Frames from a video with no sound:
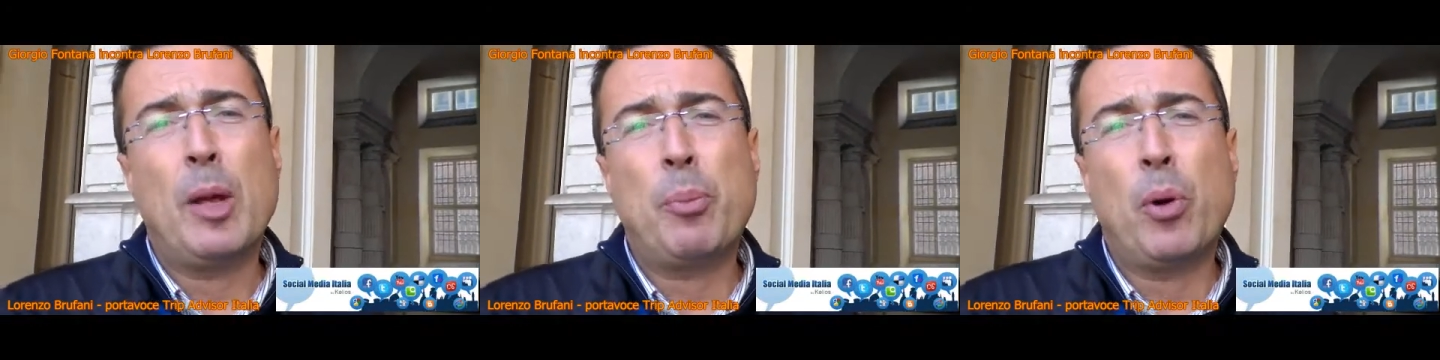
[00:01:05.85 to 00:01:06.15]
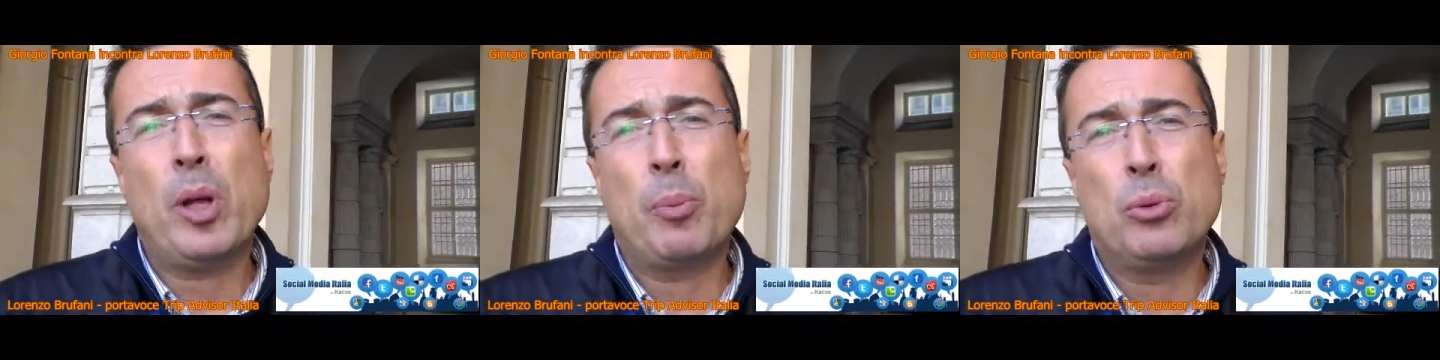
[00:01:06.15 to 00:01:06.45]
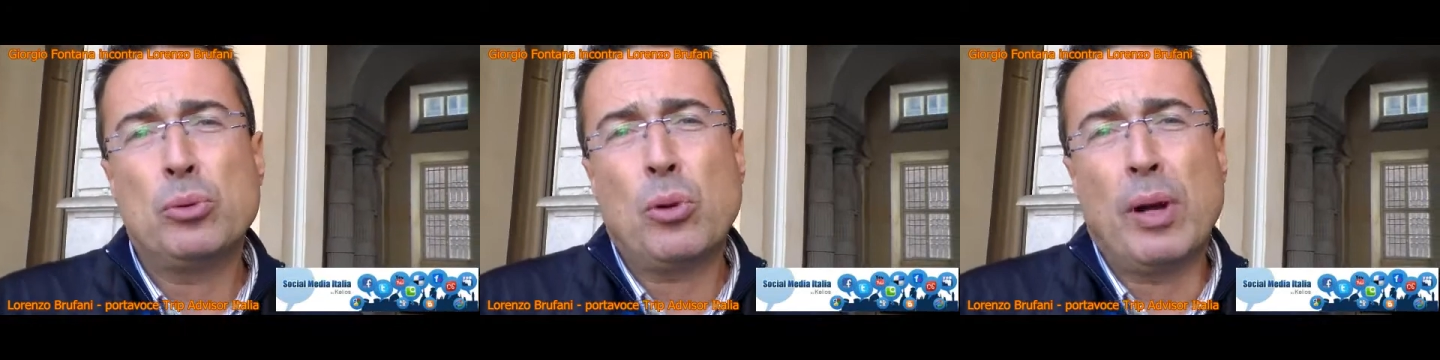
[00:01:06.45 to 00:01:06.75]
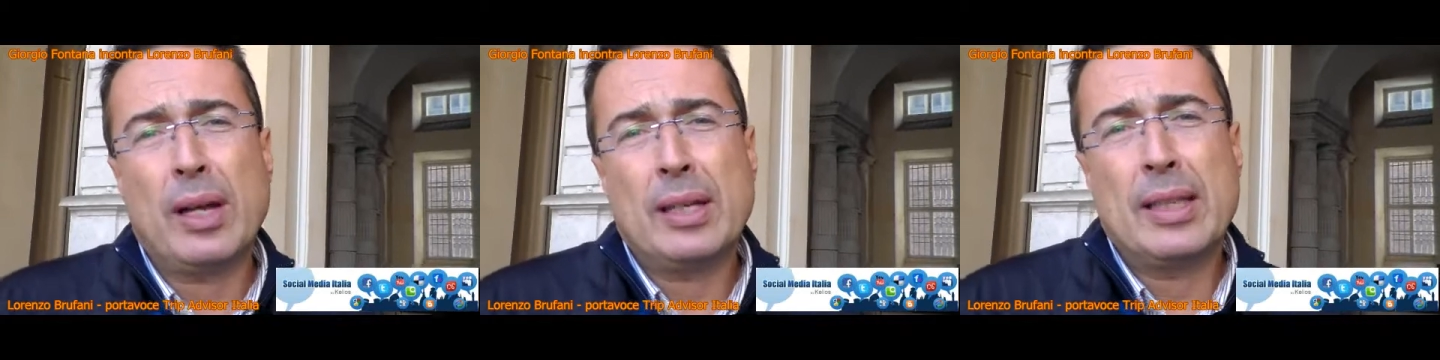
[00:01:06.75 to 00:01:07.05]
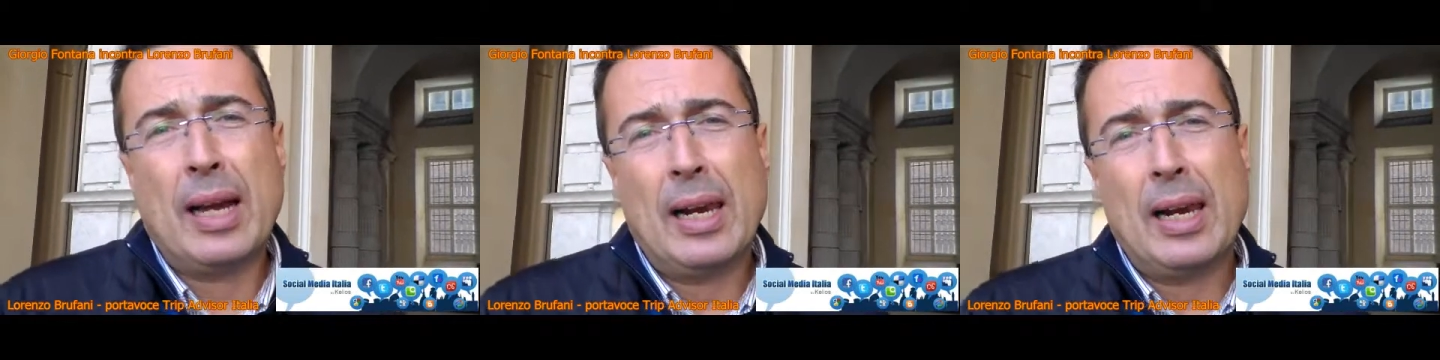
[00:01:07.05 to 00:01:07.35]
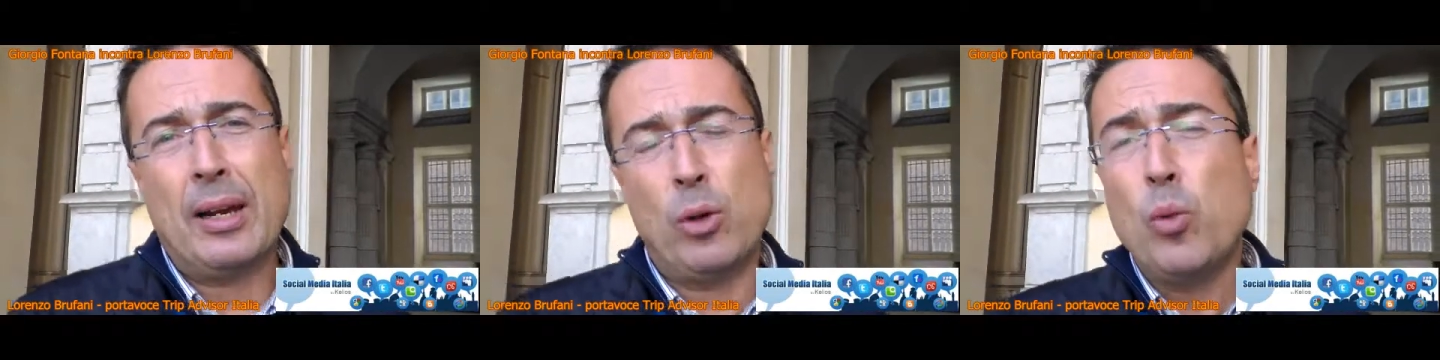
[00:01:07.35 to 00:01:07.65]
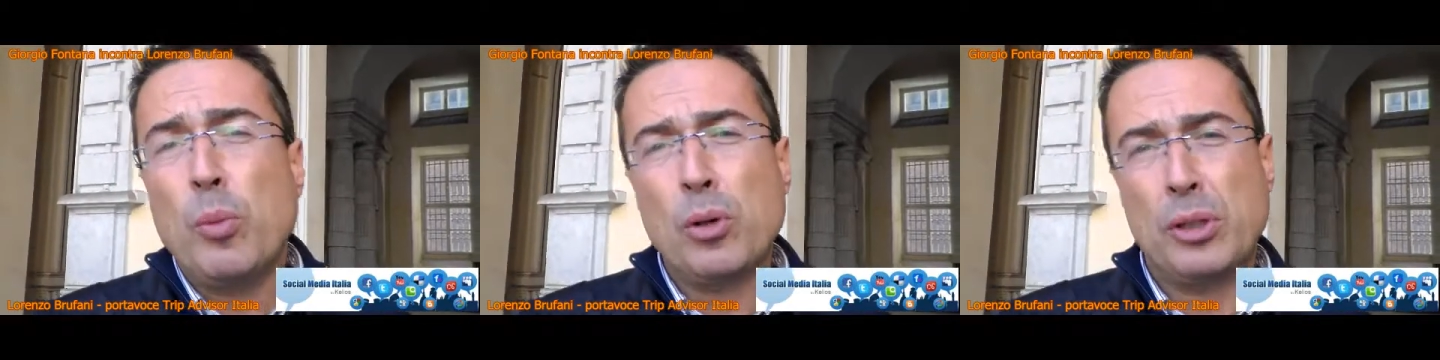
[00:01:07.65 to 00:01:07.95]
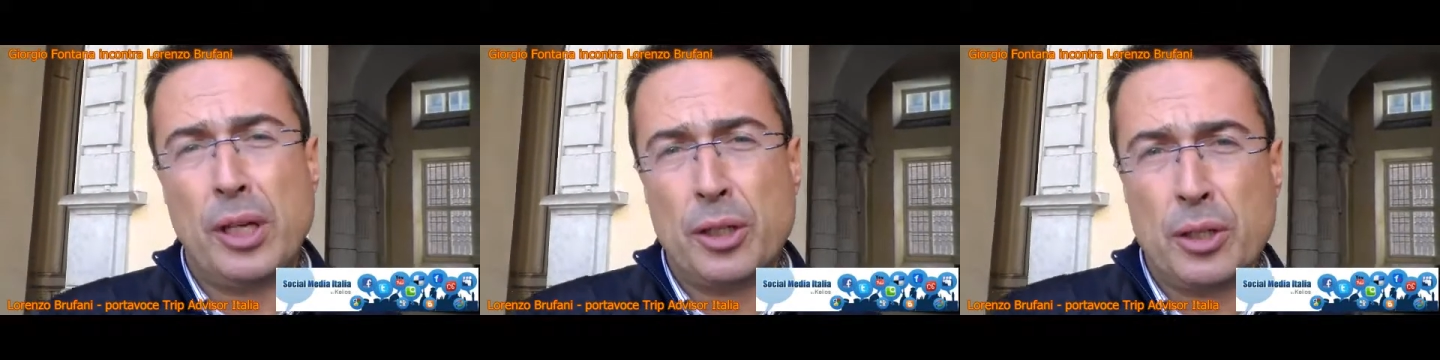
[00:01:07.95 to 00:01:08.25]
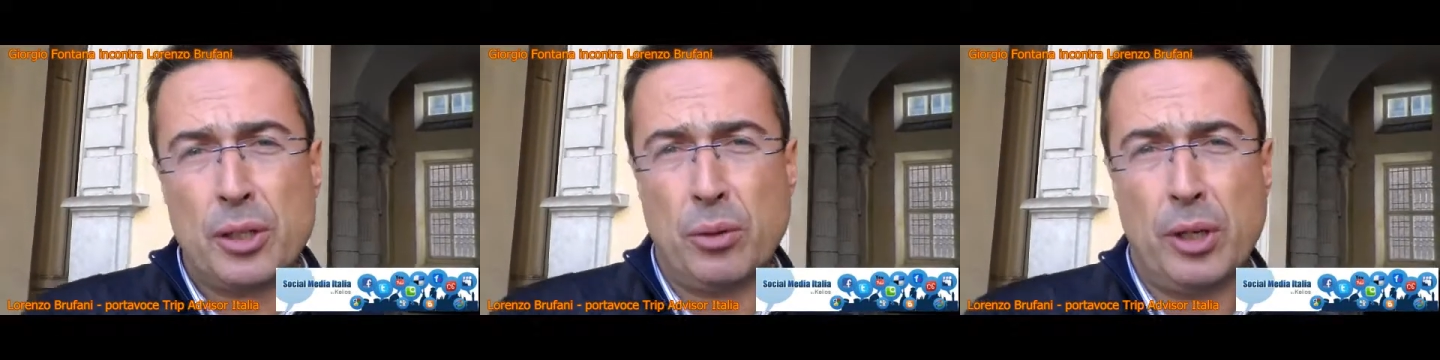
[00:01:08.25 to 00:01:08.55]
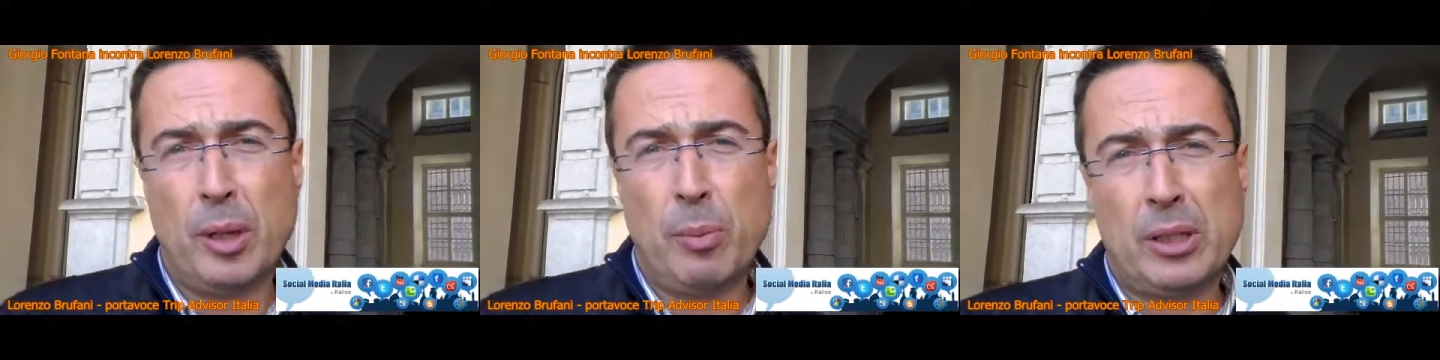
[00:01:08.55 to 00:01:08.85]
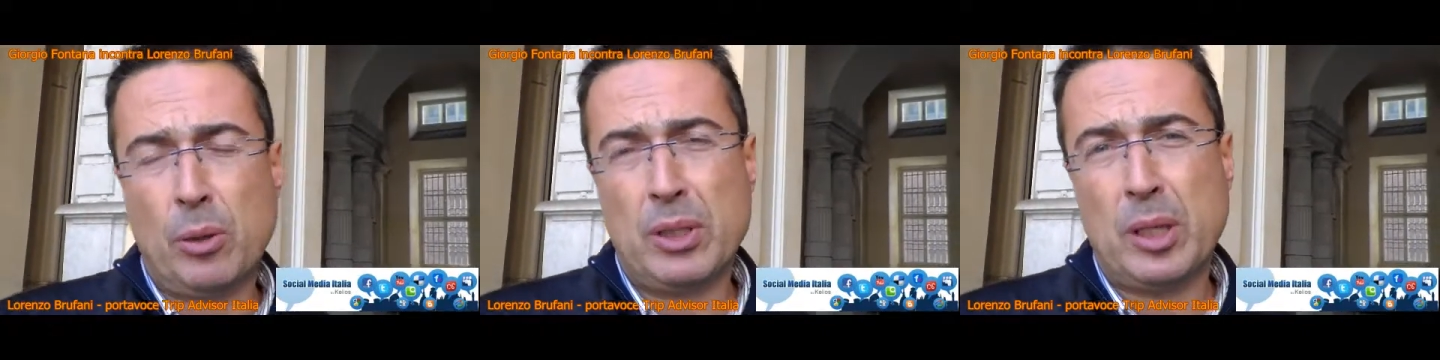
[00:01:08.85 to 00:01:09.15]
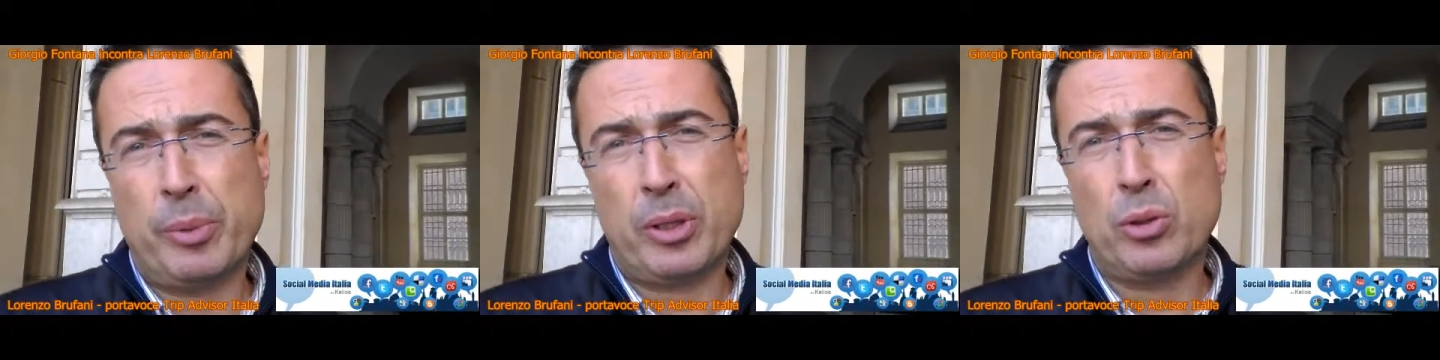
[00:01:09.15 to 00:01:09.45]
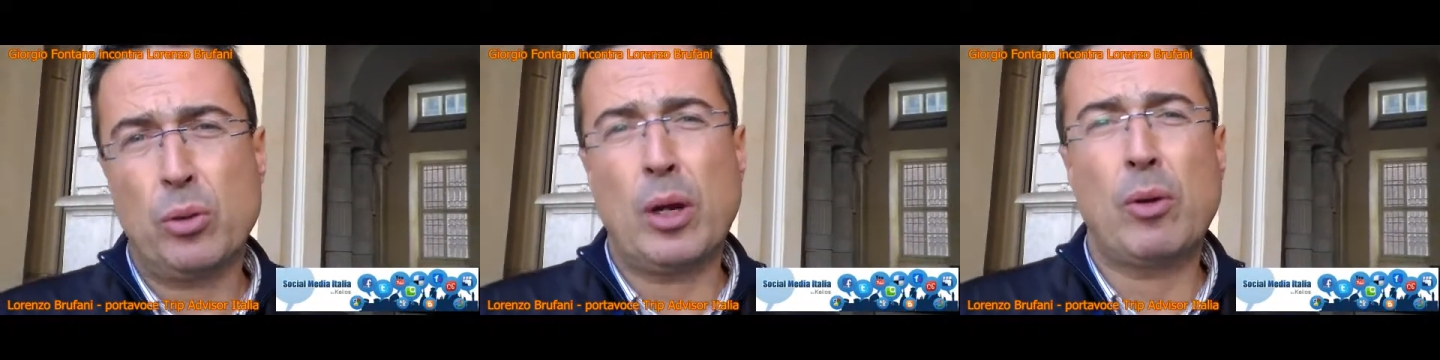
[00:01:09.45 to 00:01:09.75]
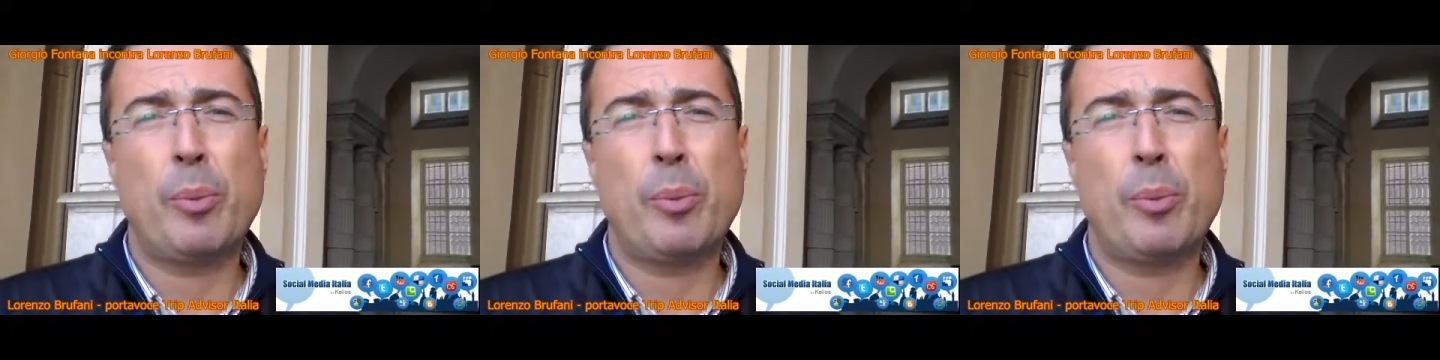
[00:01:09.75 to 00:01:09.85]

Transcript: e poi appunto anche dal numero di recensioni che mette questa persona.